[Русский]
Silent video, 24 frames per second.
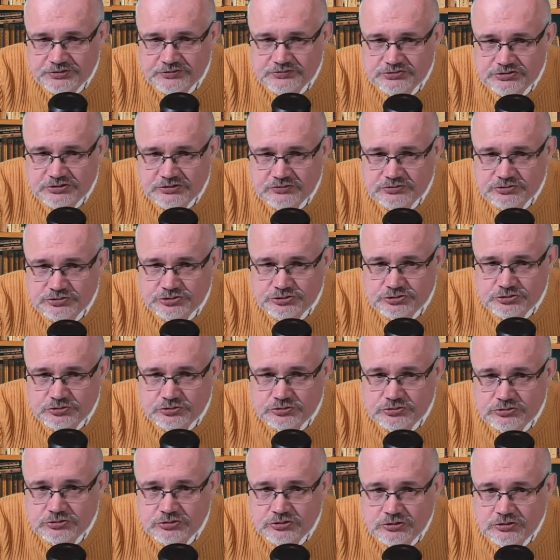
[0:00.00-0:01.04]
Это все равно, что
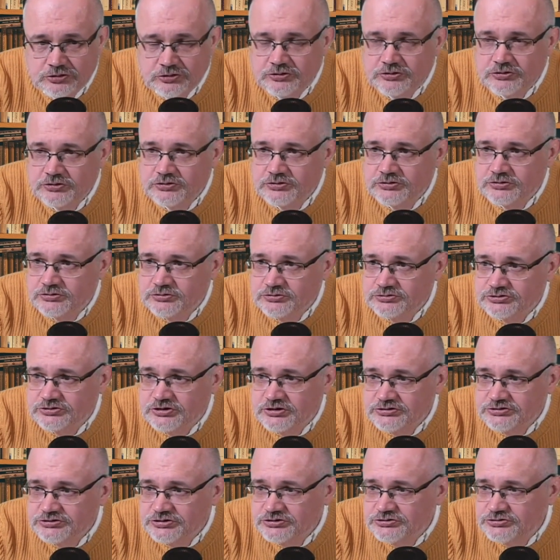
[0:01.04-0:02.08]
вот
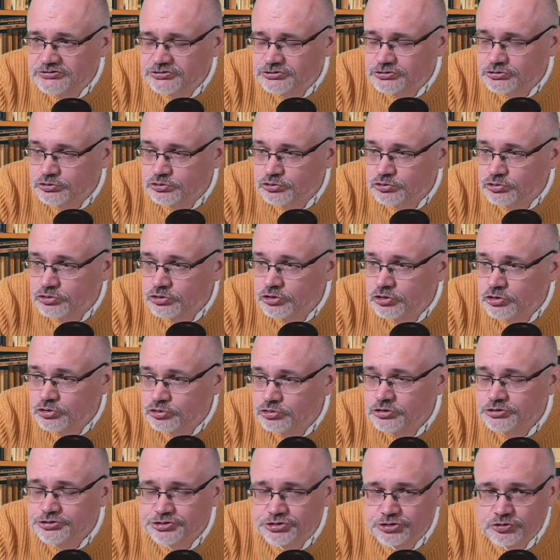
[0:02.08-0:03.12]
сказать, что
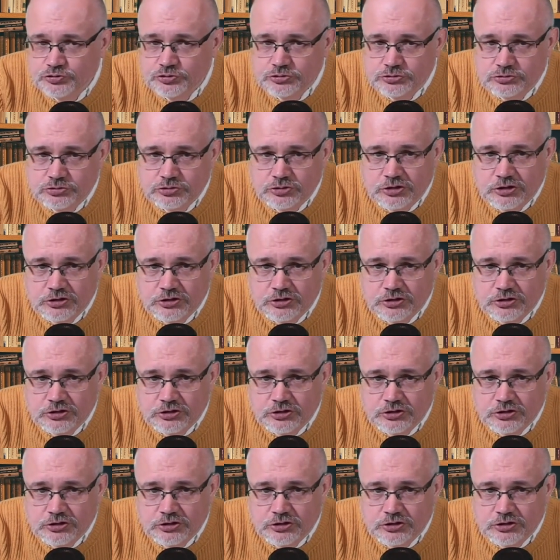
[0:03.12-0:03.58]
ну а что вот